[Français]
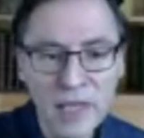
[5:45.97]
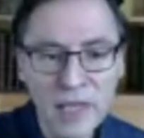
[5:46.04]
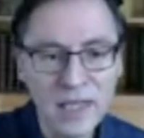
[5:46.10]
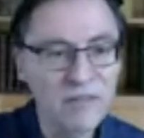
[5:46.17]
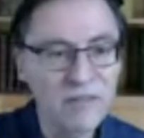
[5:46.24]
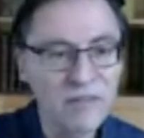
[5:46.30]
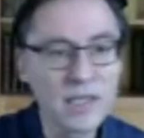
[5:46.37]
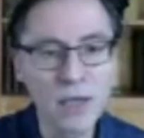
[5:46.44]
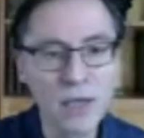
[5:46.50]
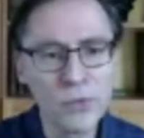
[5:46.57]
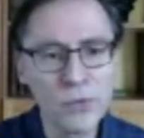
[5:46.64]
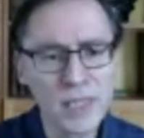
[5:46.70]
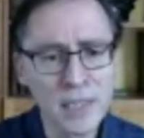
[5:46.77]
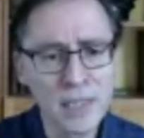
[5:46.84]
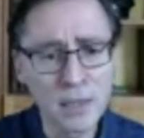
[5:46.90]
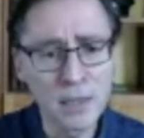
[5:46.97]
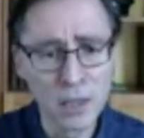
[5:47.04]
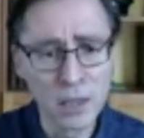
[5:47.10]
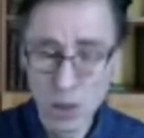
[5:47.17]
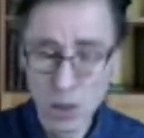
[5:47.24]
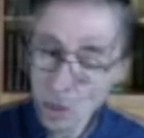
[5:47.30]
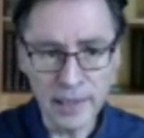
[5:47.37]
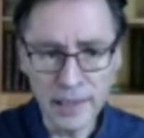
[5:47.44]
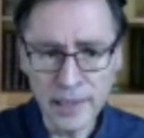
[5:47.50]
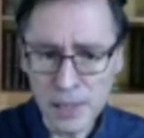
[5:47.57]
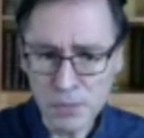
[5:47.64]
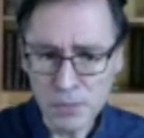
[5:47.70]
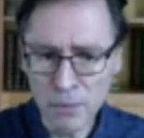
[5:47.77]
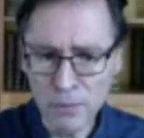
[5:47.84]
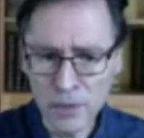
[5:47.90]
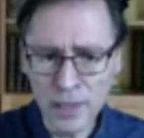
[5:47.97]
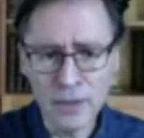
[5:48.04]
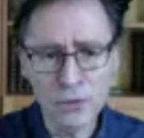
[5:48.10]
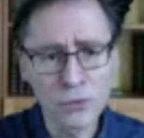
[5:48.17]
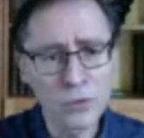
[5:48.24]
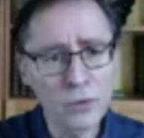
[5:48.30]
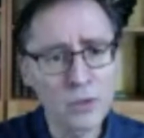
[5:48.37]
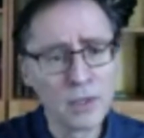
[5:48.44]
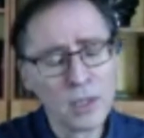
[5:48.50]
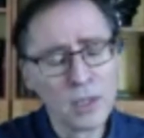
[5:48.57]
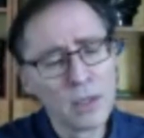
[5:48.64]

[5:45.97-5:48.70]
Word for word: aller travailler à l'usine, et à ce moment-là, donc,